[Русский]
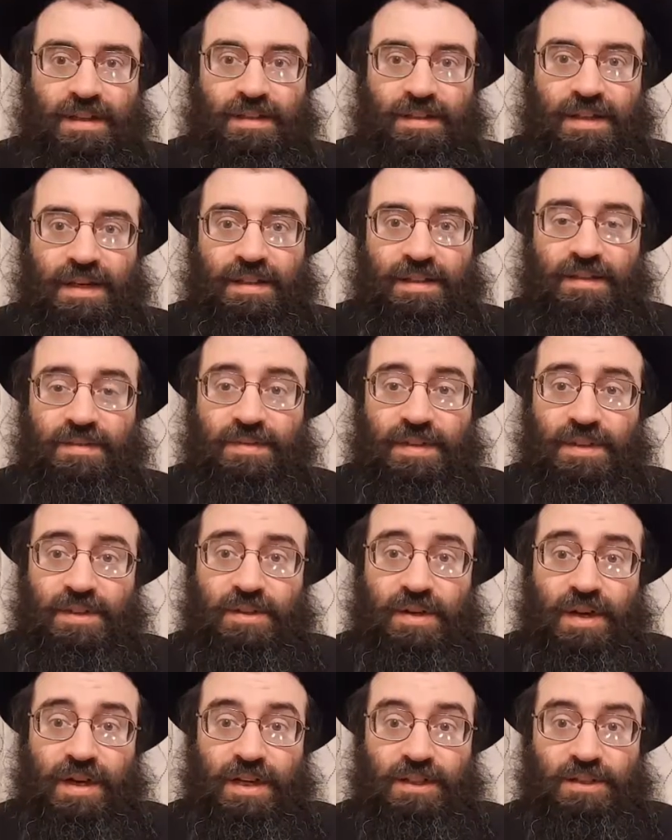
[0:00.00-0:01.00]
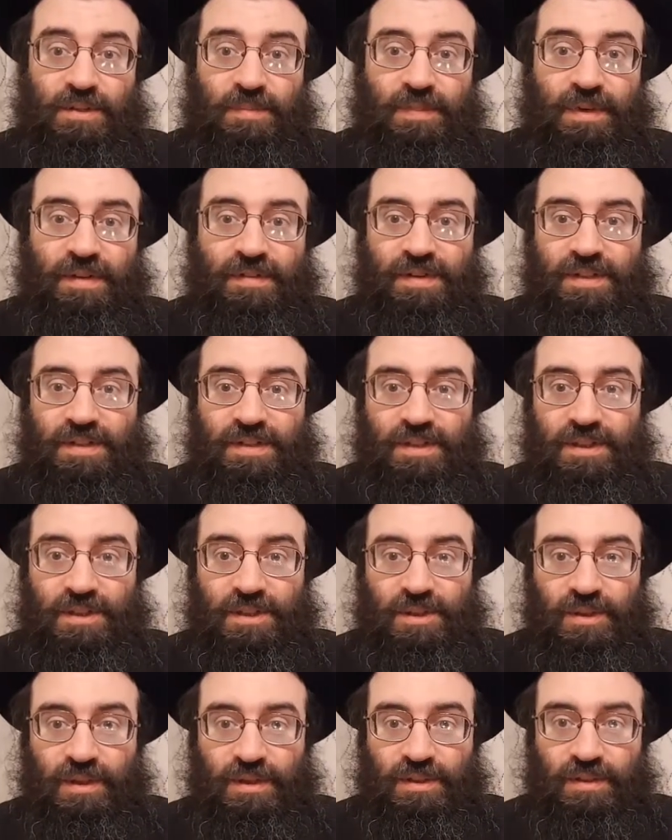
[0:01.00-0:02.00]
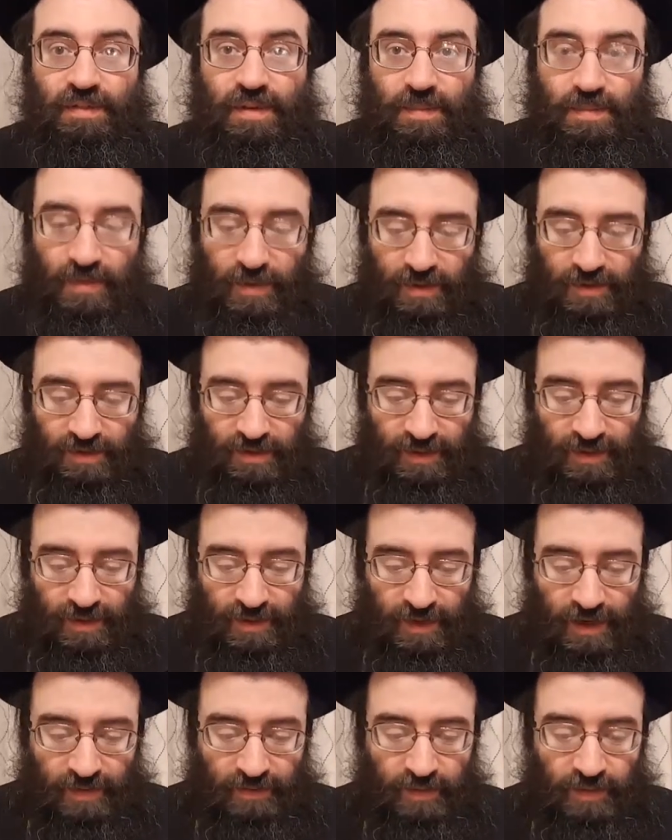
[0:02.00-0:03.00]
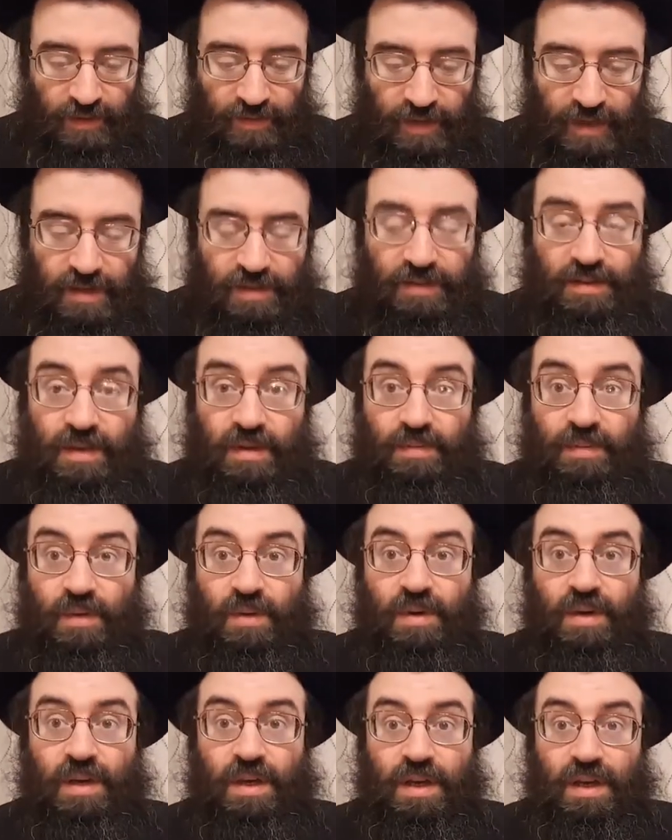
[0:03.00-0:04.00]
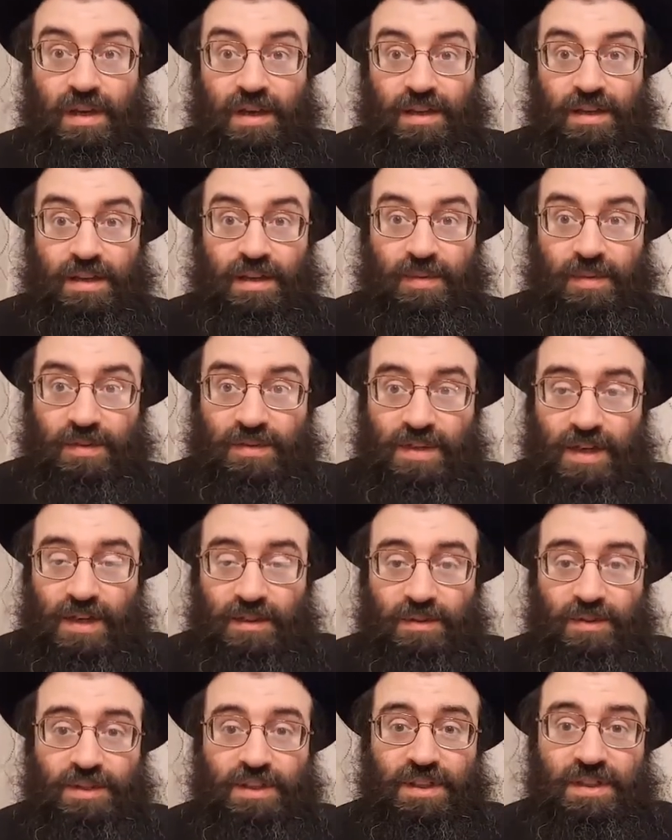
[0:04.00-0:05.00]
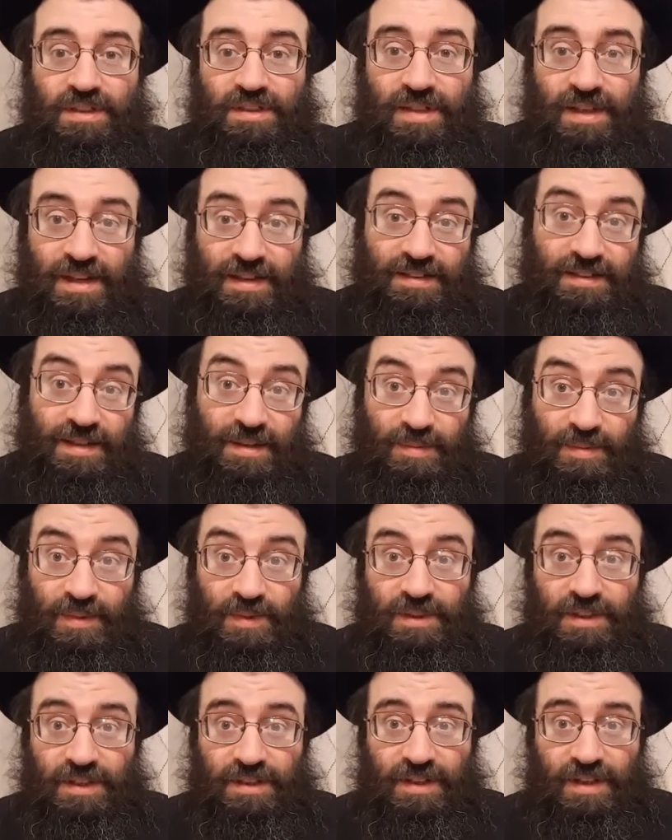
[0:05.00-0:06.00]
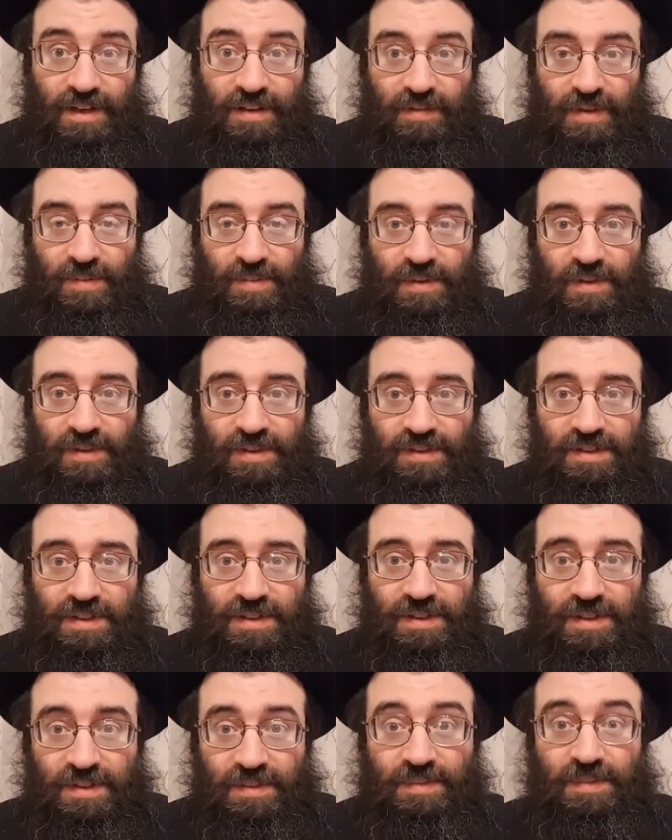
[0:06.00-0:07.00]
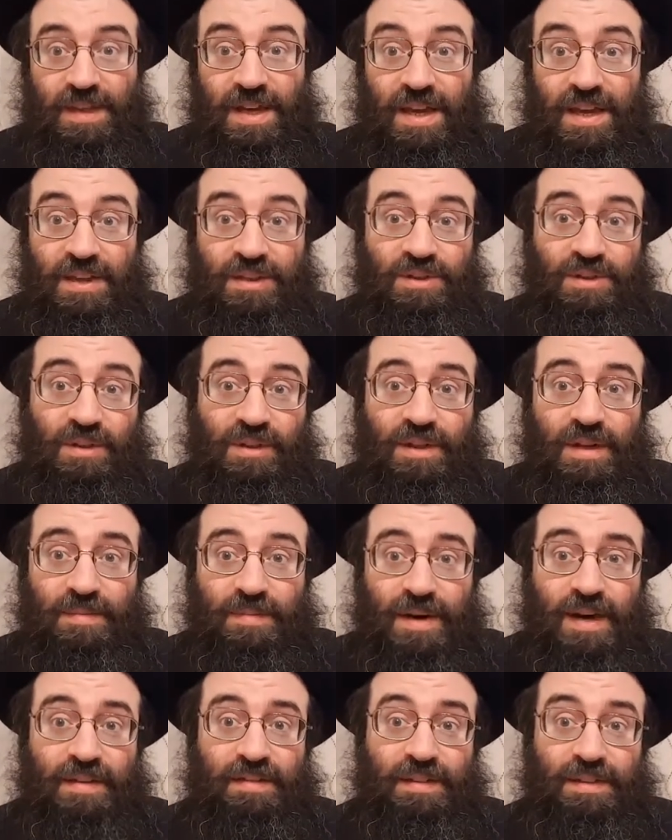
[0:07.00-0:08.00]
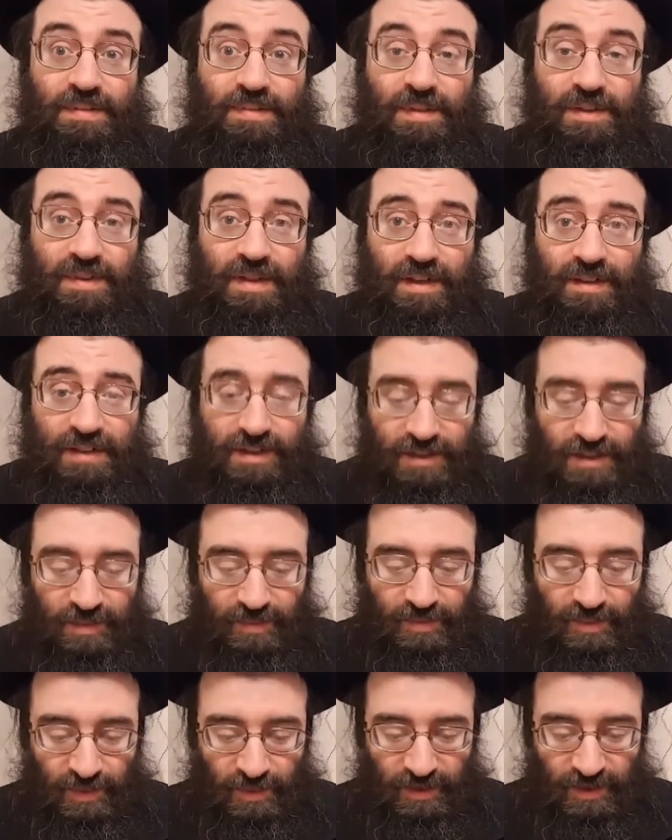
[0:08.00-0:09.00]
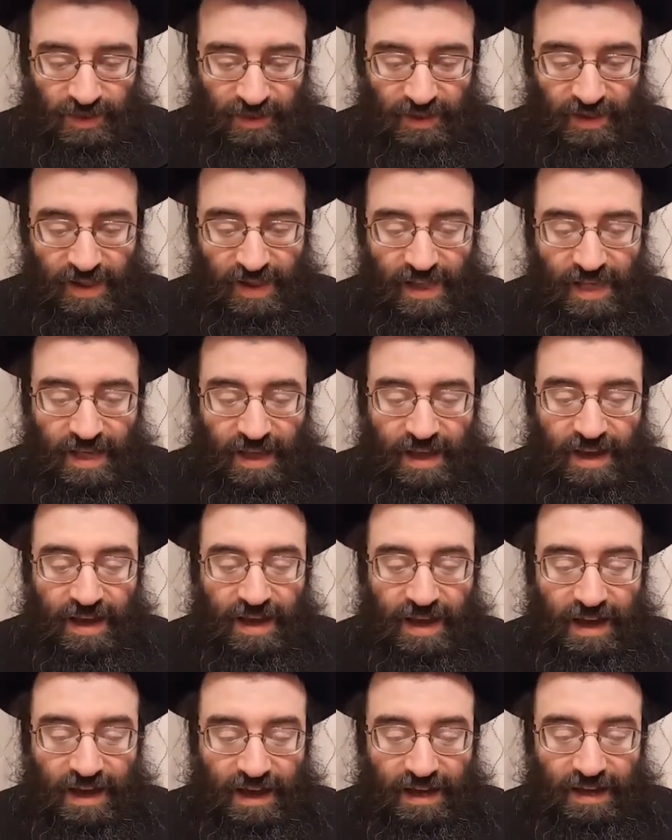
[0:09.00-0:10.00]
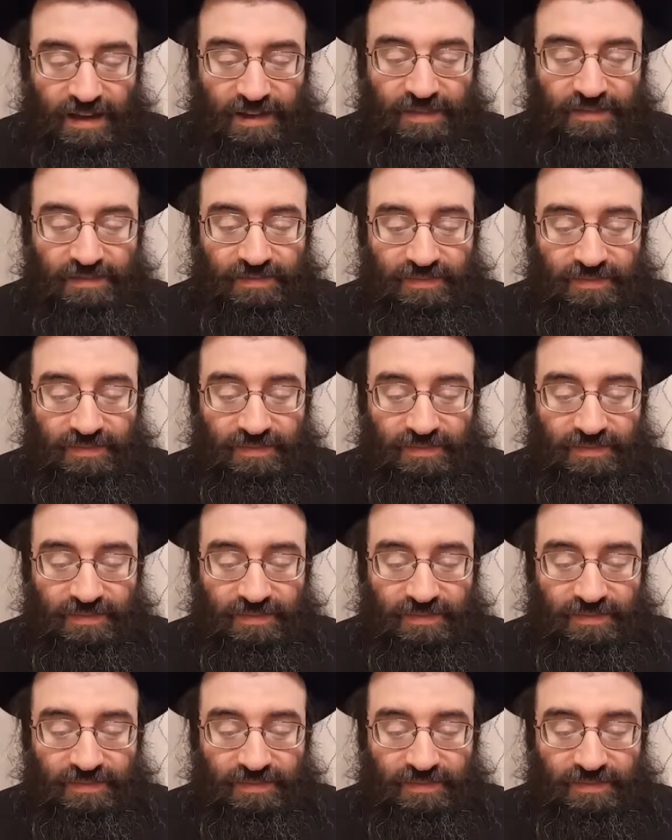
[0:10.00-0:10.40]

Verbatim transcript: На этом видео я хочу перевести еще один вопрос к Раву Тверскому. И, на мой взгляд, очень интересный и поучительный вопрос, и мне есть что добавить, без Раташем тоже. А...